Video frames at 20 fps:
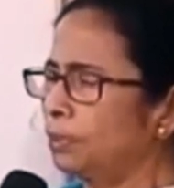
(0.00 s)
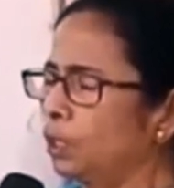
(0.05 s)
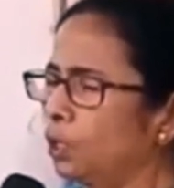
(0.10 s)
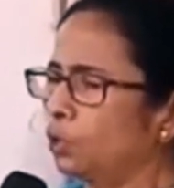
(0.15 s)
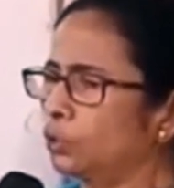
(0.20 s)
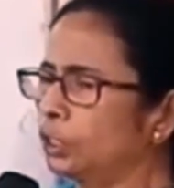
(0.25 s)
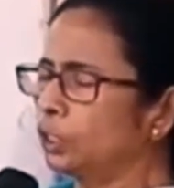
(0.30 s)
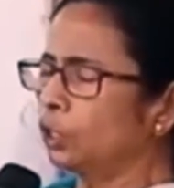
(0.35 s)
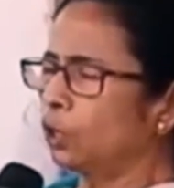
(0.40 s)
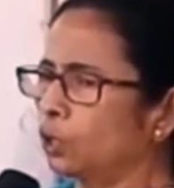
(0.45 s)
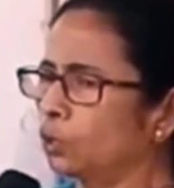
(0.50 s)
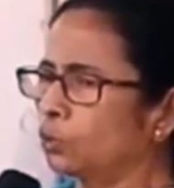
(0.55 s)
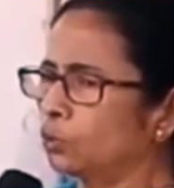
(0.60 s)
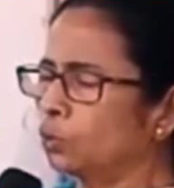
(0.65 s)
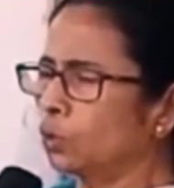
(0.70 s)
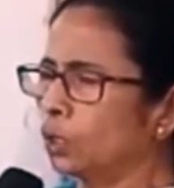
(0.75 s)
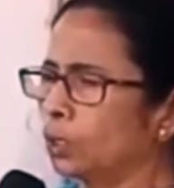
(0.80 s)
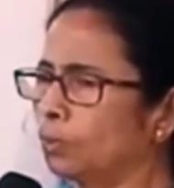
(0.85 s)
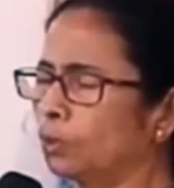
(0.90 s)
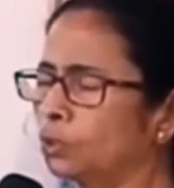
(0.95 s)
বিলগ্নিকরণ
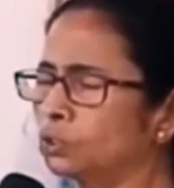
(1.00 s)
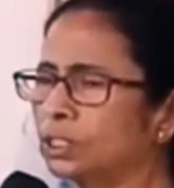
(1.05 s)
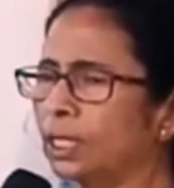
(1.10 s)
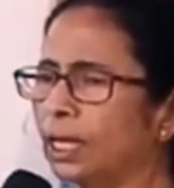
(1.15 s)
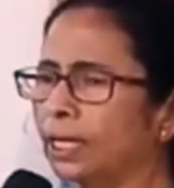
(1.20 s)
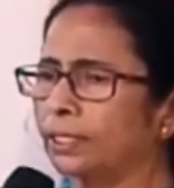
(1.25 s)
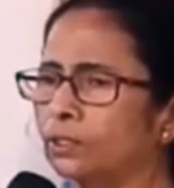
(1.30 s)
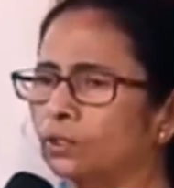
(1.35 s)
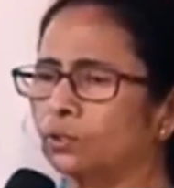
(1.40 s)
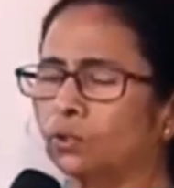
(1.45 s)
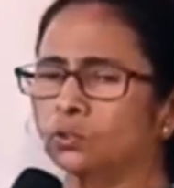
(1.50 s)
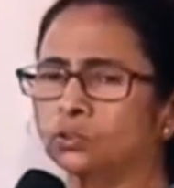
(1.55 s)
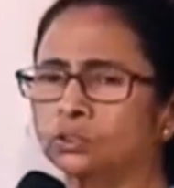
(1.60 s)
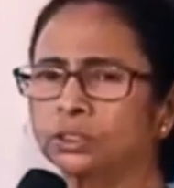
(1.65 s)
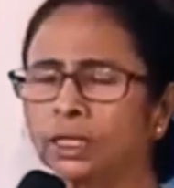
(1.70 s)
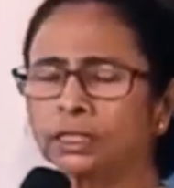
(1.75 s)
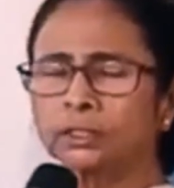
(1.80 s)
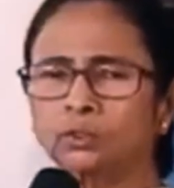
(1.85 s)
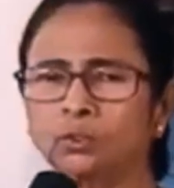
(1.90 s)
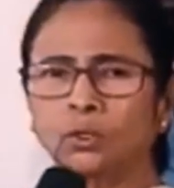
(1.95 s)
করে বলছে এক লক্ষ
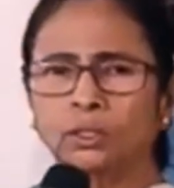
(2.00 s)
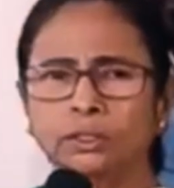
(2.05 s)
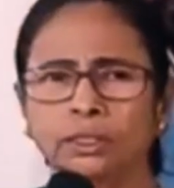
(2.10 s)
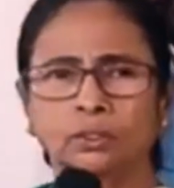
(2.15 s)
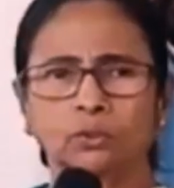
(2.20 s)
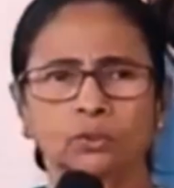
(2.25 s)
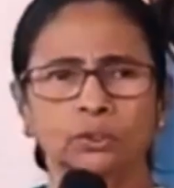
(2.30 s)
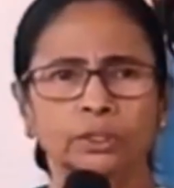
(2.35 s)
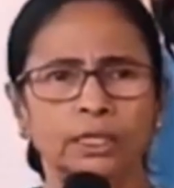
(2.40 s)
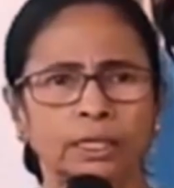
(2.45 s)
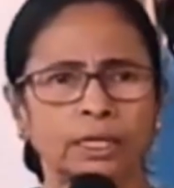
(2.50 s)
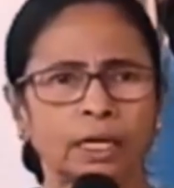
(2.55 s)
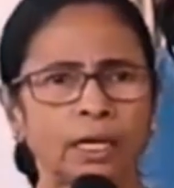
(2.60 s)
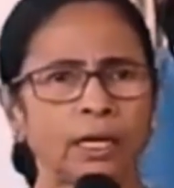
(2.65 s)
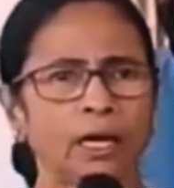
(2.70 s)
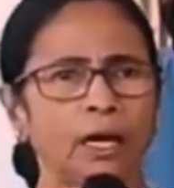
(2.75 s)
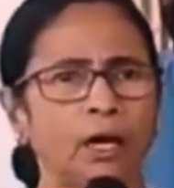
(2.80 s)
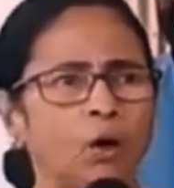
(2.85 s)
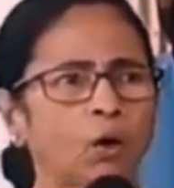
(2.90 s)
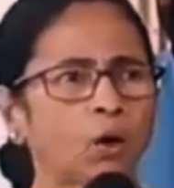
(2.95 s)
ছিয়াত্তর হাজার কোটি টাকা
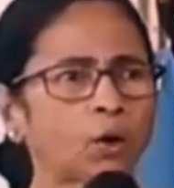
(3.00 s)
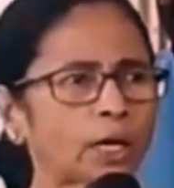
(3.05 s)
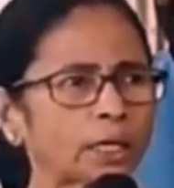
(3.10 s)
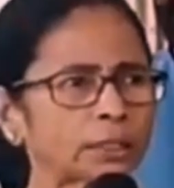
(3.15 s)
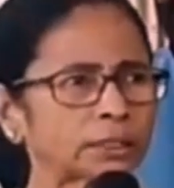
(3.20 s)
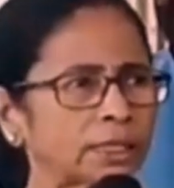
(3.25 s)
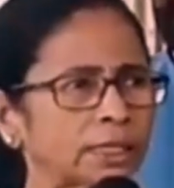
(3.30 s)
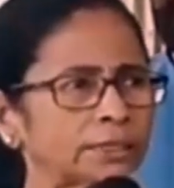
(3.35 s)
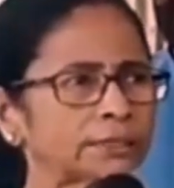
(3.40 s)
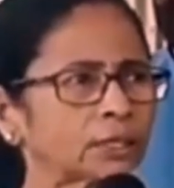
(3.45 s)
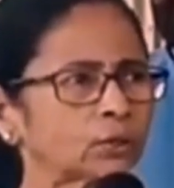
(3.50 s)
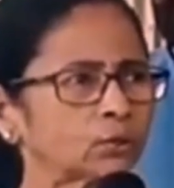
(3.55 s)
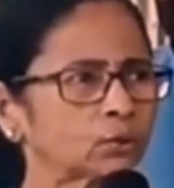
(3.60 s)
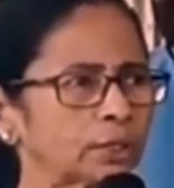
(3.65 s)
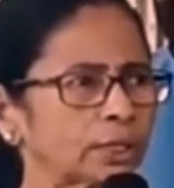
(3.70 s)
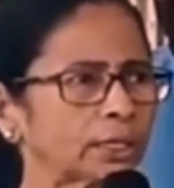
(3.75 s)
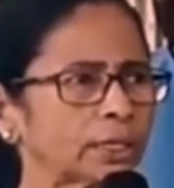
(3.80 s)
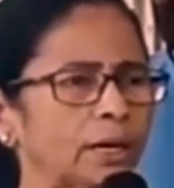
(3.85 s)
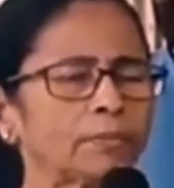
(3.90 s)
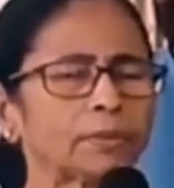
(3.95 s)
আর আশি হাজার
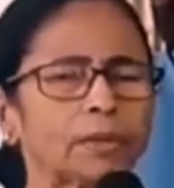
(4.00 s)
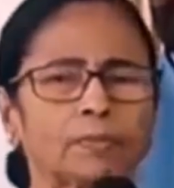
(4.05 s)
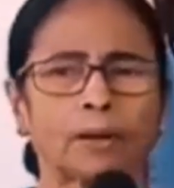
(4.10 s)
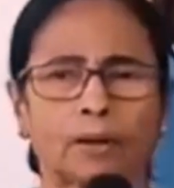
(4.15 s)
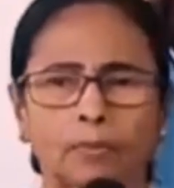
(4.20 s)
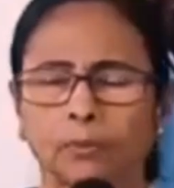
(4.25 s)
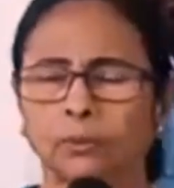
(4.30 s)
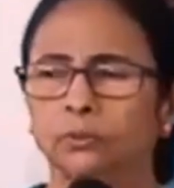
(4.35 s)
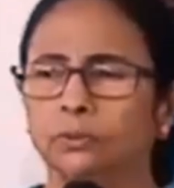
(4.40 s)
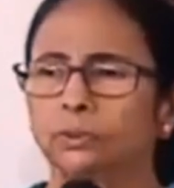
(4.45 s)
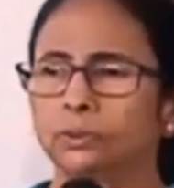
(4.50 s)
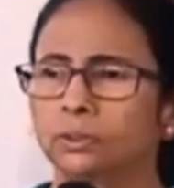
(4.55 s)
কোটি টাকা আমরা পাবো